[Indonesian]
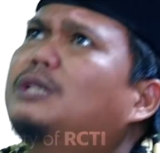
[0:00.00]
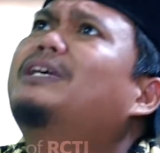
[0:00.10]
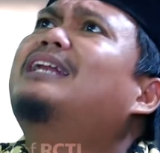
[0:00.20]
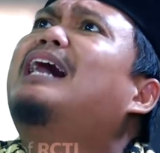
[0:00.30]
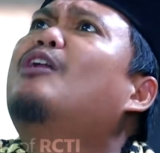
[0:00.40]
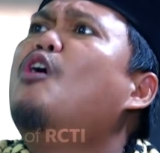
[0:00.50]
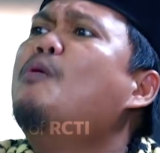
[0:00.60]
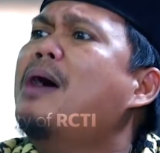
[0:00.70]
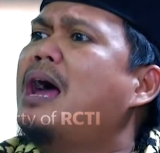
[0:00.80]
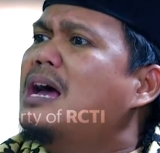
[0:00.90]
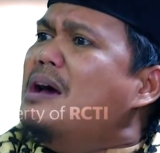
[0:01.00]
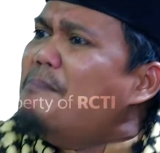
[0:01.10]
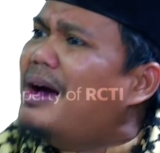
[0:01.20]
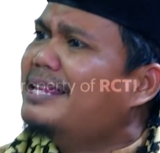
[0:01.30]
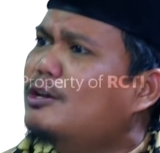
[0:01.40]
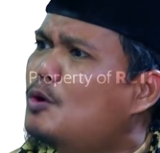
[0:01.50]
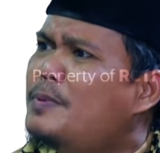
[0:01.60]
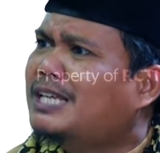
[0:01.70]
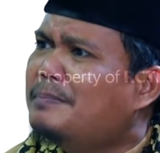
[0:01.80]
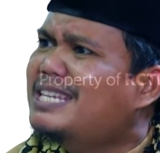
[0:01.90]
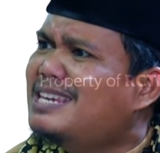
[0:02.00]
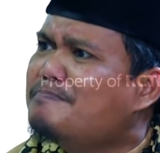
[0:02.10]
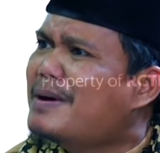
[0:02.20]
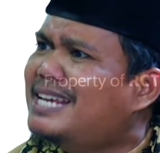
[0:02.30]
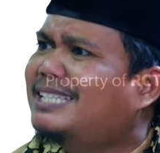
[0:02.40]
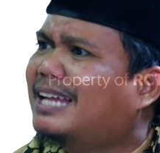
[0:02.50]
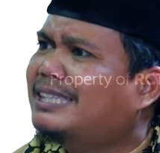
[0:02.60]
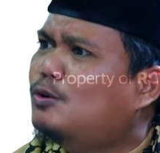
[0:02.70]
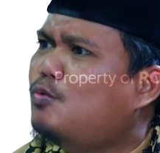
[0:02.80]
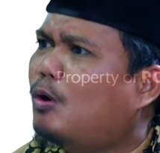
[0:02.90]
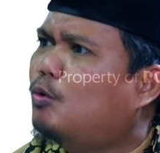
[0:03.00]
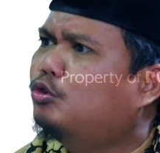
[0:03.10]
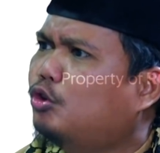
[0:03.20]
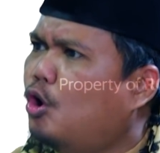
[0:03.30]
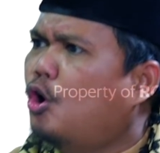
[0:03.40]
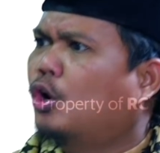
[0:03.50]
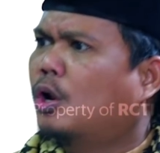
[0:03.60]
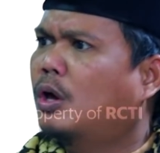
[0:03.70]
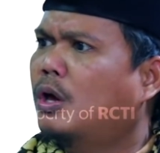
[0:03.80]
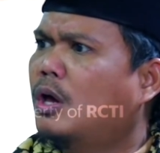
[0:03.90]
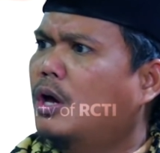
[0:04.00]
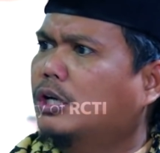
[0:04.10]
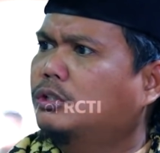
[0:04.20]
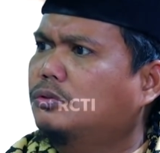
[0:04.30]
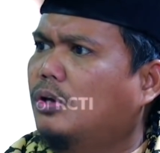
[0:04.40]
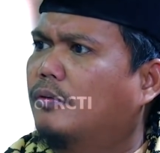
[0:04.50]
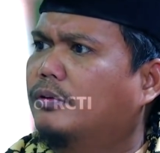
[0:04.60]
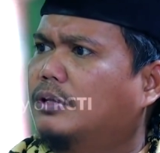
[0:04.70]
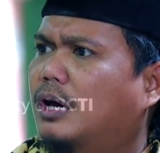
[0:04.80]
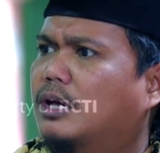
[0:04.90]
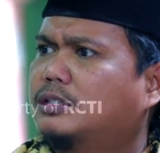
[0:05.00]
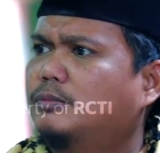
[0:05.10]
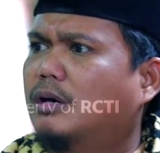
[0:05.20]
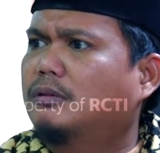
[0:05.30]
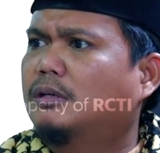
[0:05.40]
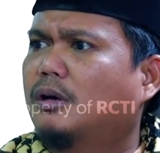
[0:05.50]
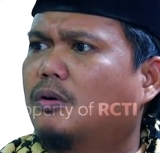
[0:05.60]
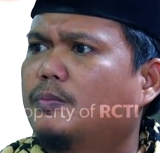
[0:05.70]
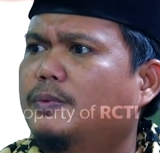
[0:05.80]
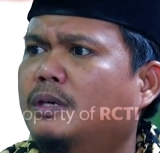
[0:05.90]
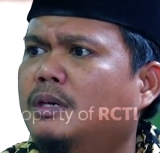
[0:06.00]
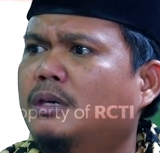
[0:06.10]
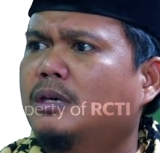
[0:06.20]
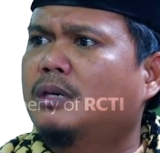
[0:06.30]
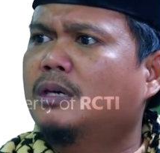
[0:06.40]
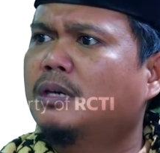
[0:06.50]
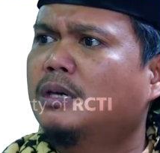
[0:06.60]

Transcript: dibikin aroma, Makanya gue bisa menyimpan isi hati gue guntur. Astagfirullahaladzim ya Allah ya Robi.